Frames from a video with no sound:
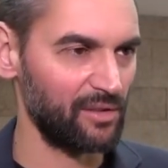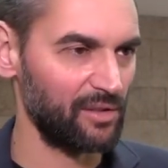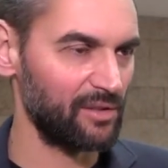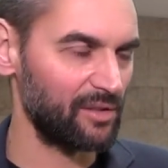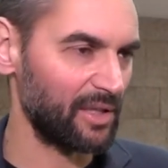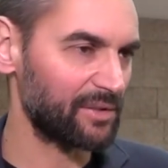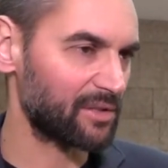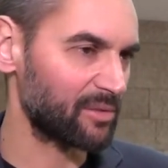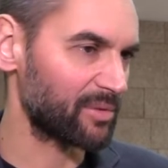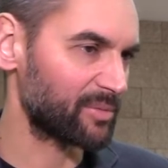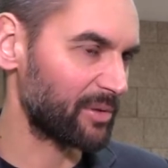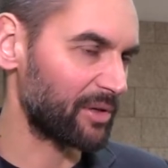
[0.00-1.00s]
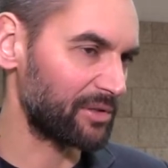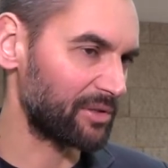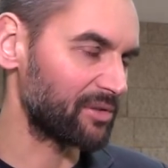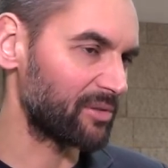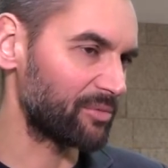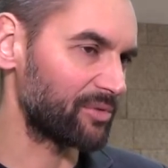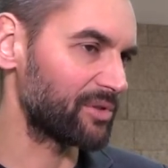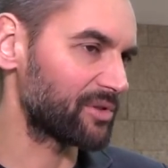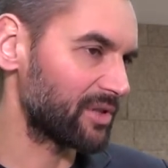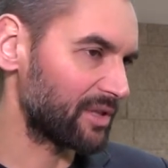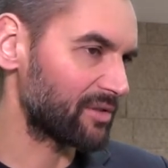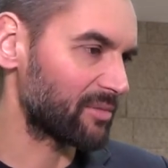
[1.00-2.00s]
i jadę sobie spokojnie do domu i
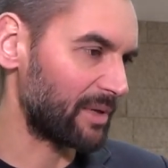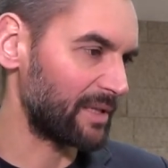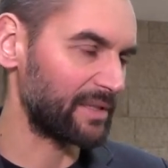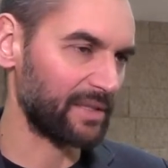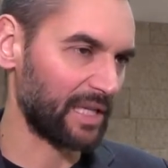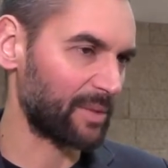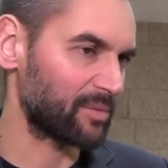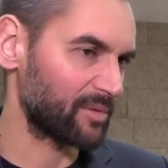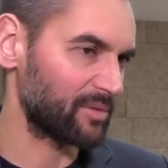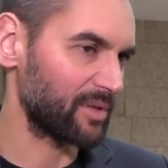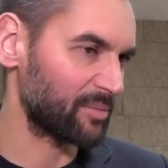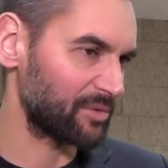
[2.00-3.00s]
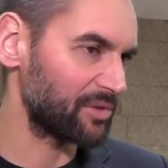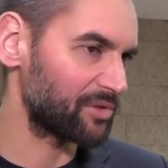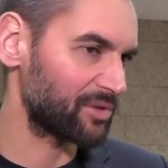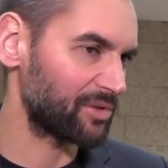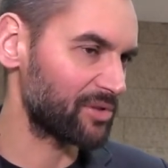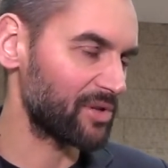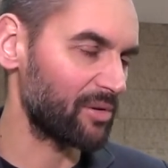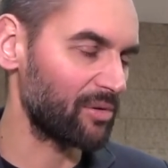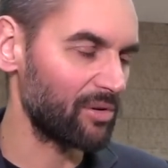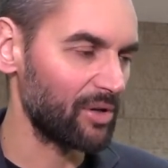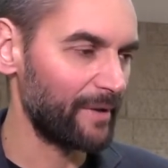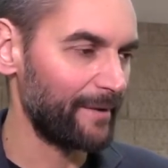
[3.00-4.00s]
żyję normalnie, tak jakby, jakby nic się nie
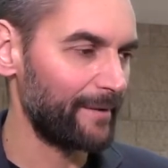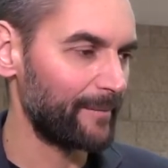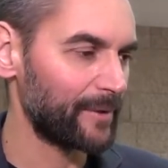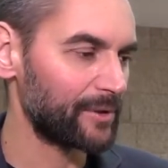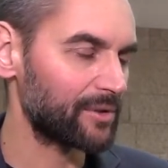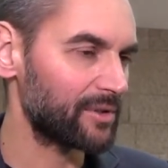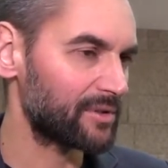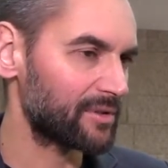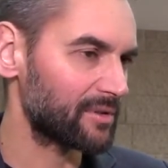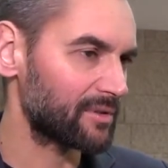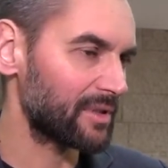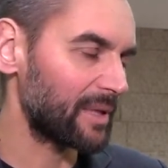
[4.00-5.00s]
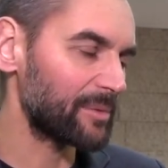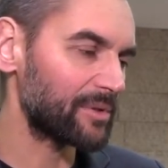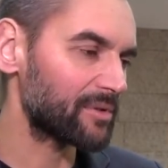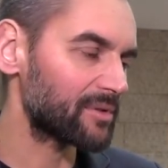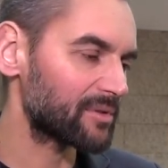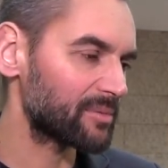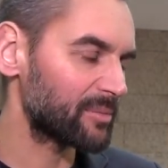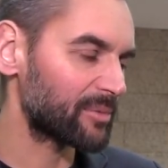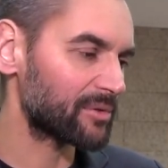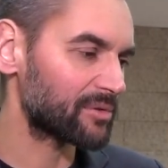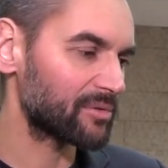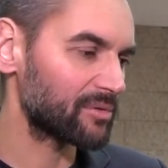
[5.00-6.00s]
działo, no to jest, to dla mnie to jest po
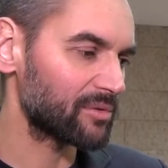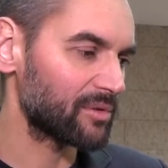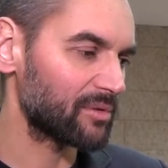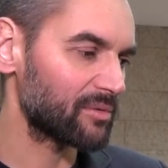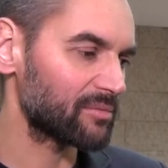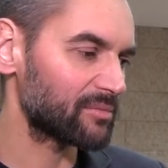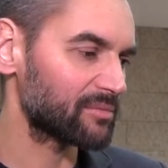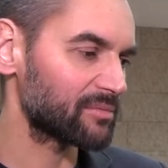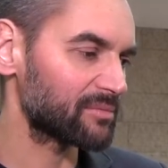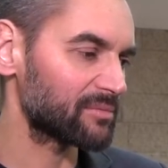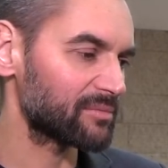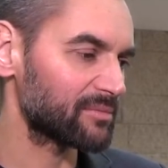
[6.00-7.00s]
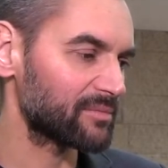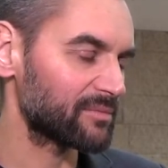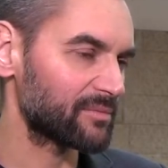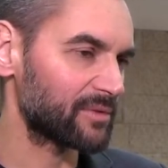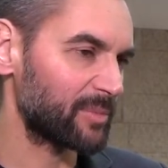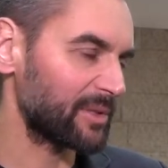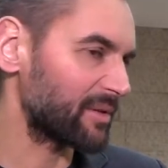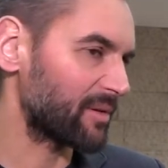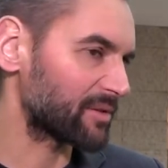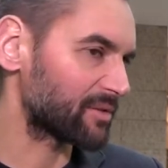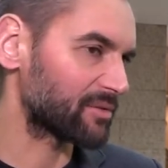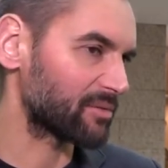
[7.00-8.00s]
prostu no,
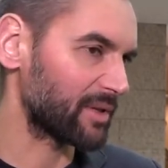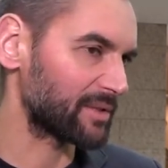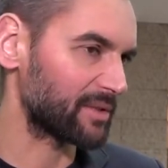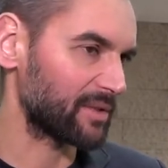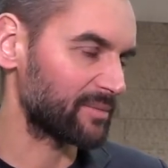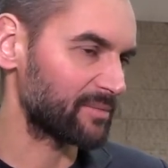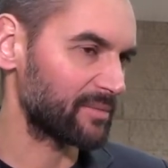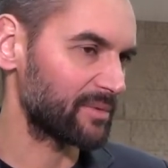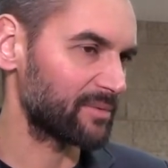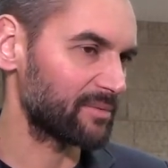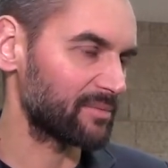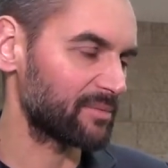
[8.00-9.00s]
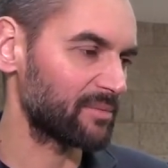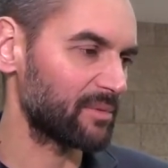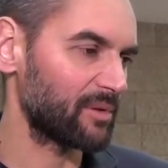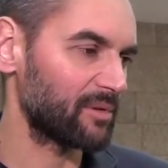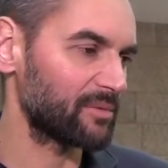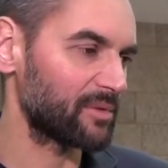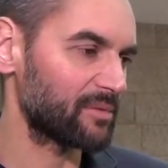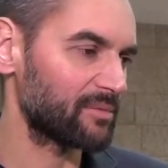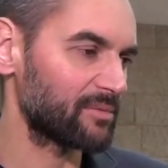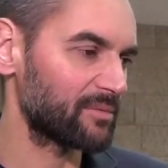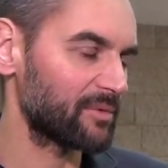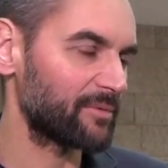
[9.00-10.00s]
wspaniała sytuacja, bo no,
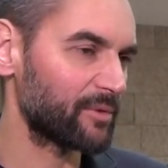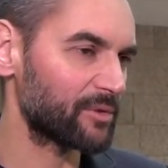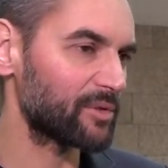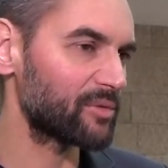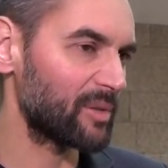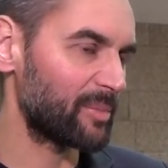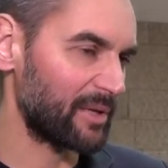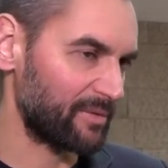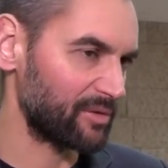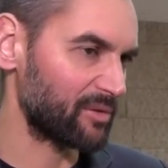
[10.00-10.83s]
no funkcjonuje prawie